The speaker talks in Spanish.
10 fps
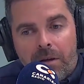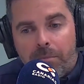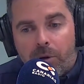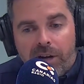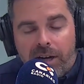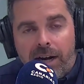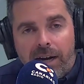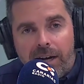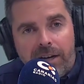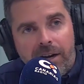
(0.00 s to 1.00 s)
porque Gran
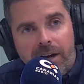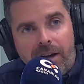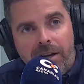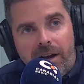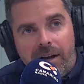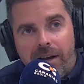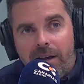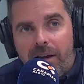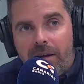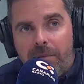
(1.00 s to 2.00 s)
Canaria es la isla
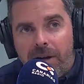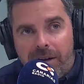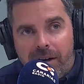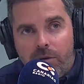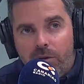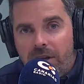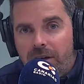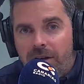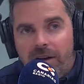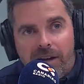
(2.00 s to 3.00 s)
que más recauda
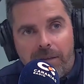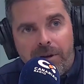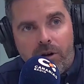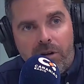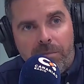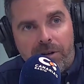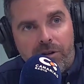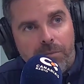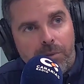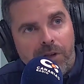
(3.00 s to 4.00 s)
y la que menos
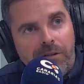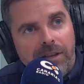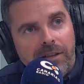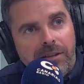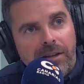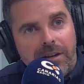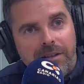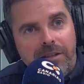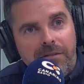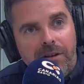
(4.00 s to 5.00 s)
inversión por habitante
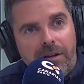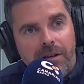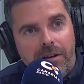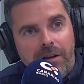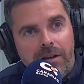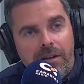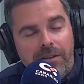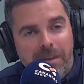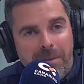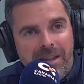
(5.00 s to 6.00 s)
recibe eh,
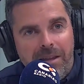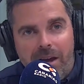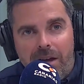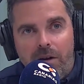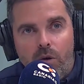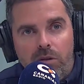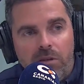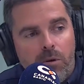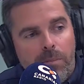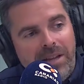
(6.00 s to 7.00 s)
de media en los
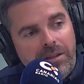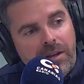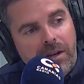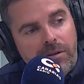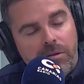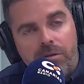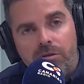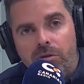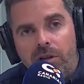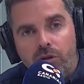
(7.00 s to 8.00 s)
últimos 20 años.
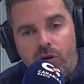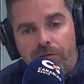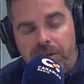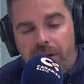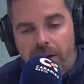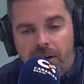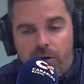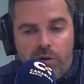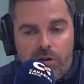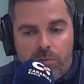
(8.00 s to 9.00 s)
Son datos oficiales que
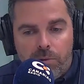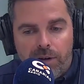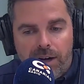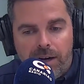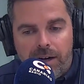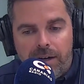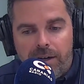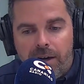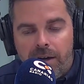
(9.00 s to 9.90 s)
Unidos por Gran Canaria